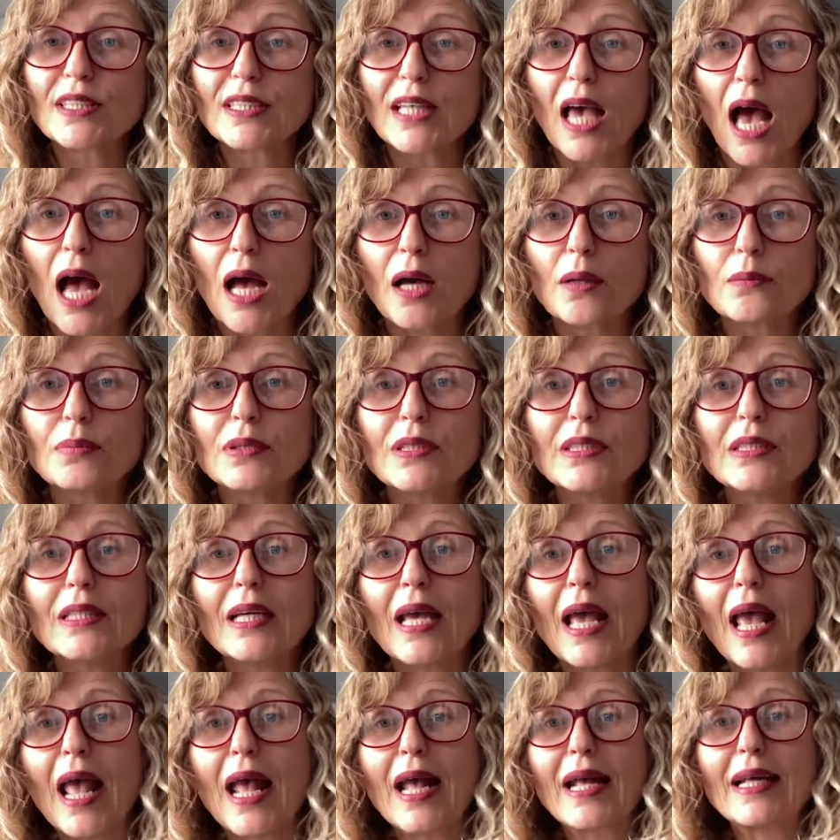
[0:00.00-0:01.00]

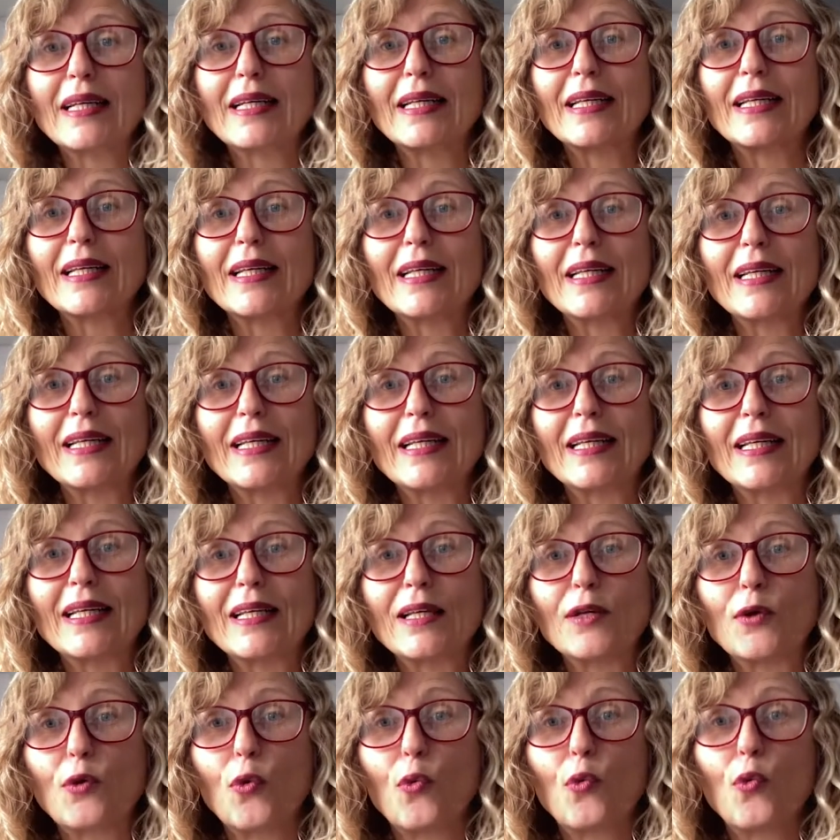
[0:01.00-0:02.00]
sabe é
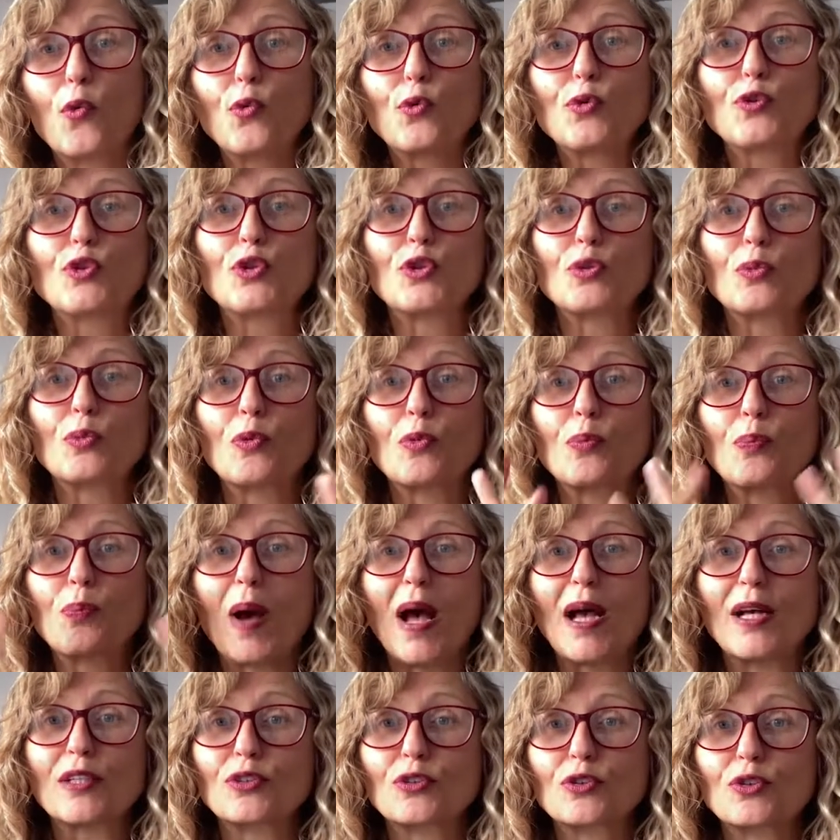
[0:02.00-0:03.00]
que o último
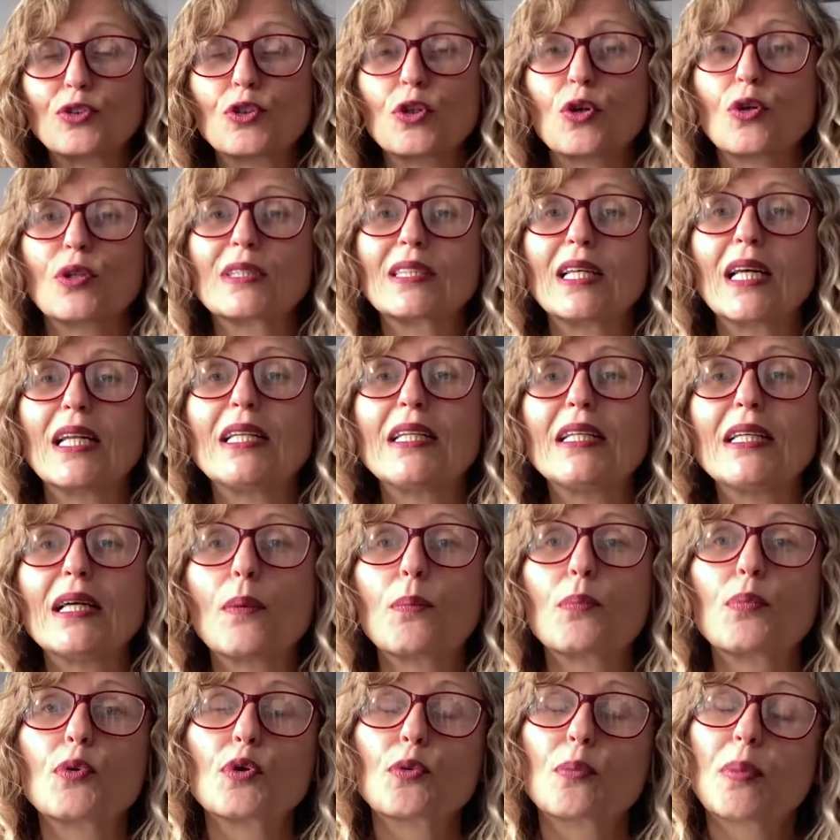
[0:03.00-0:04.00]
passo de
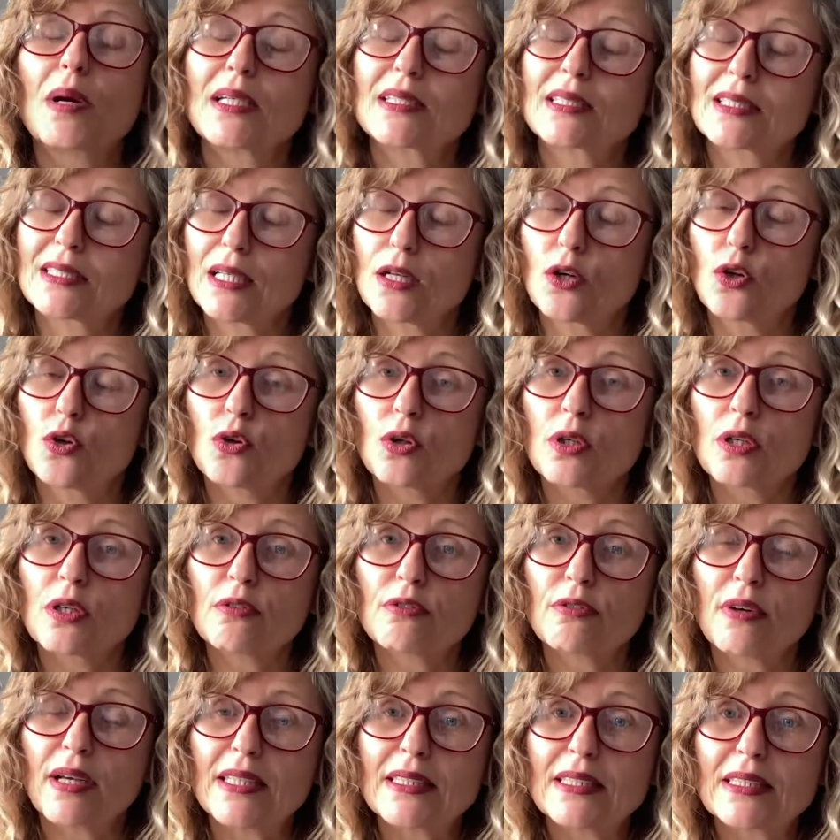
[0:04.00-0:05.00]
Rosalia por Barcelona
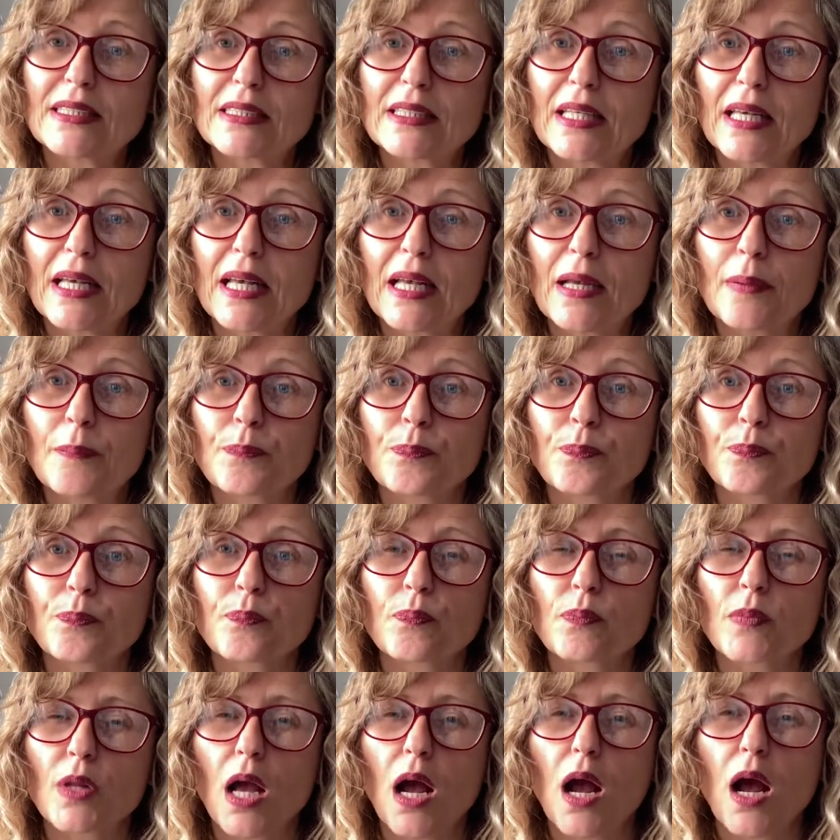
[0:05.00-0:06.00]
vai ser,
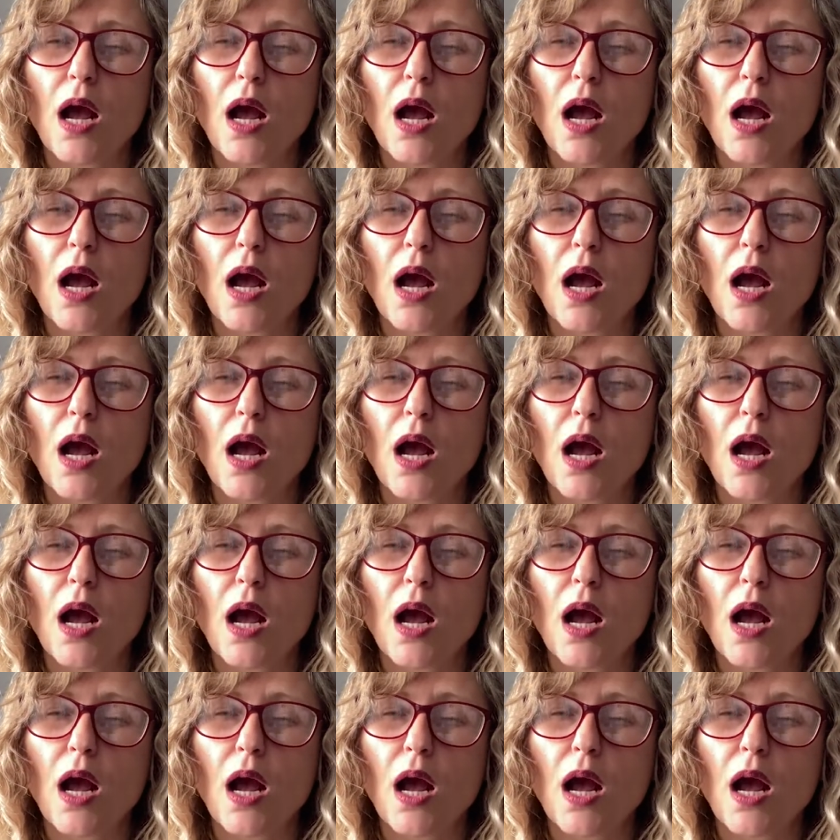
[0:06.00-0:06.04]
hum,